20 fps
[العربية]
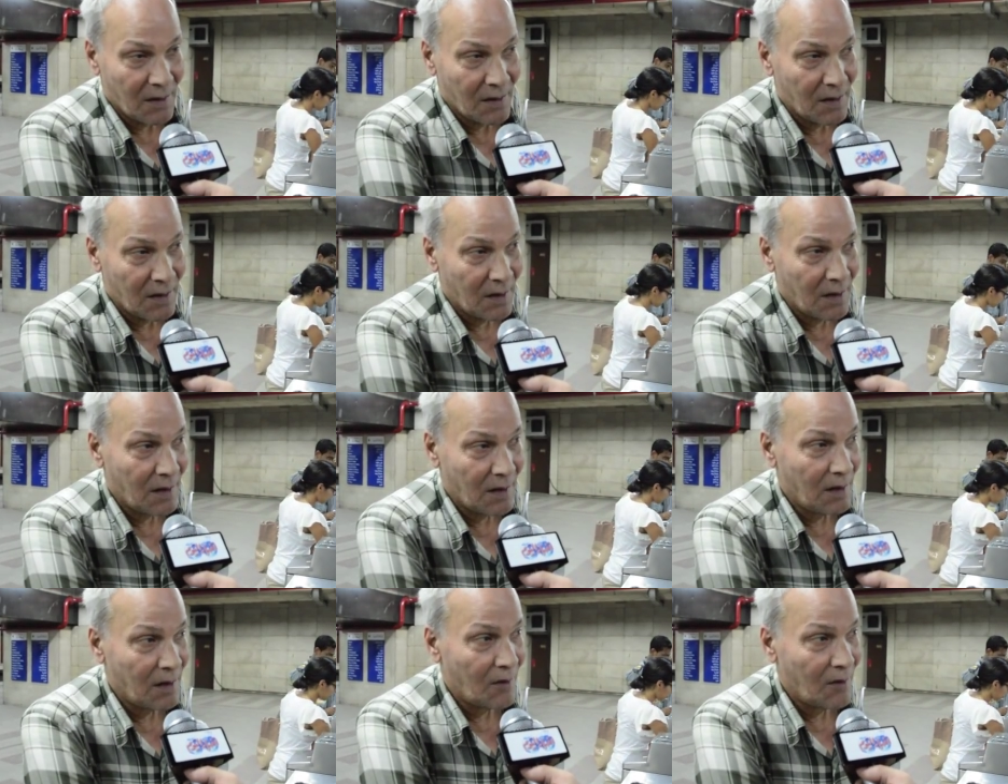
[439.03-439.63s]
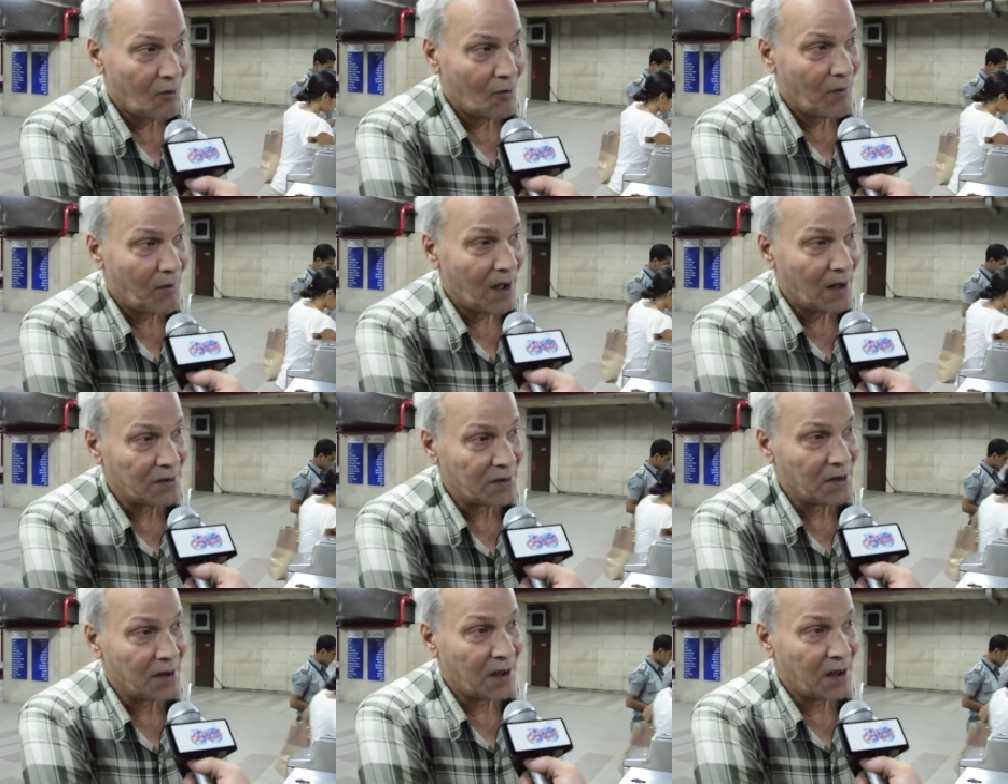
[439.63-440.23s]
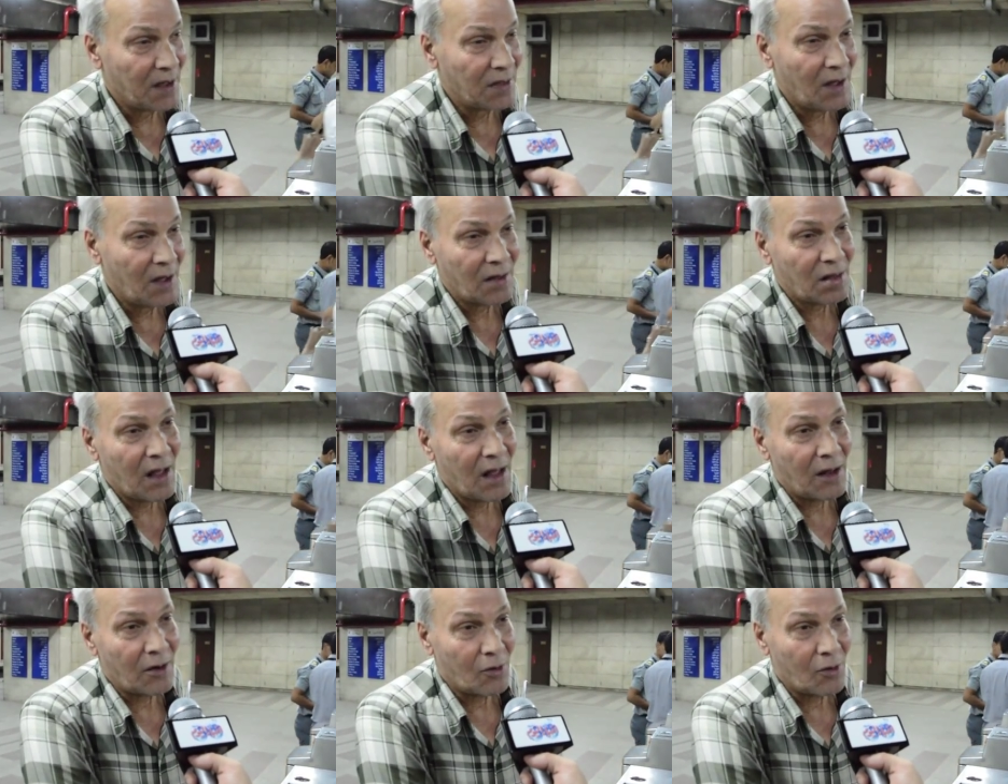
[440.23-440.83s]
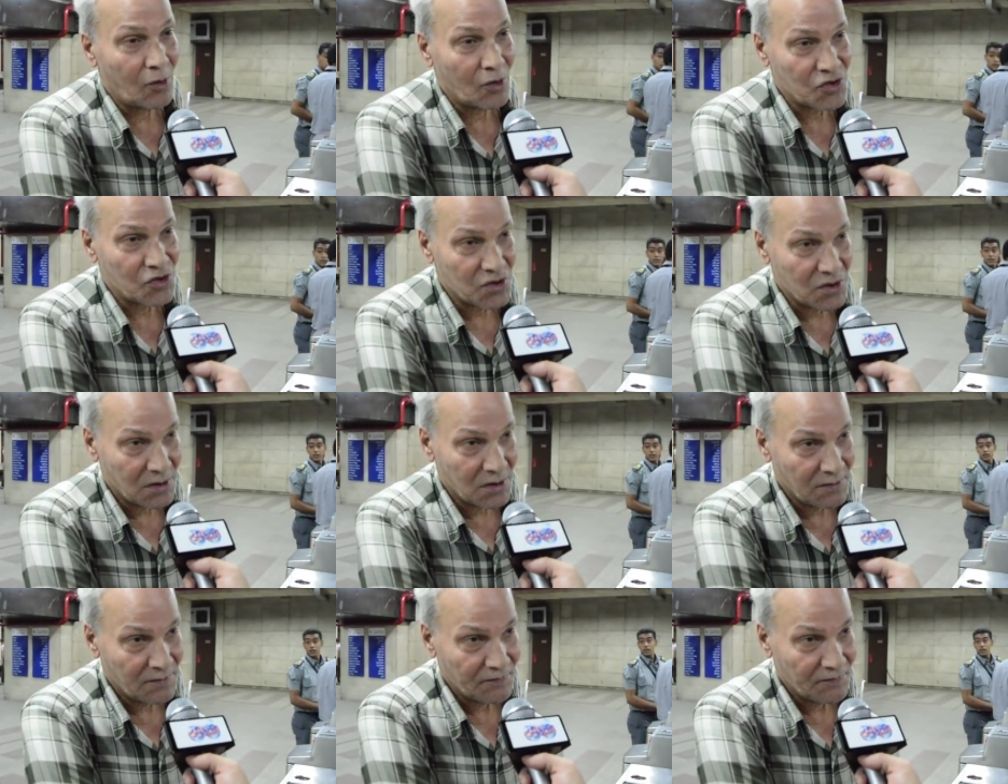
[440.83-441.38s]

آه، وبعد كده اطلع على روكسي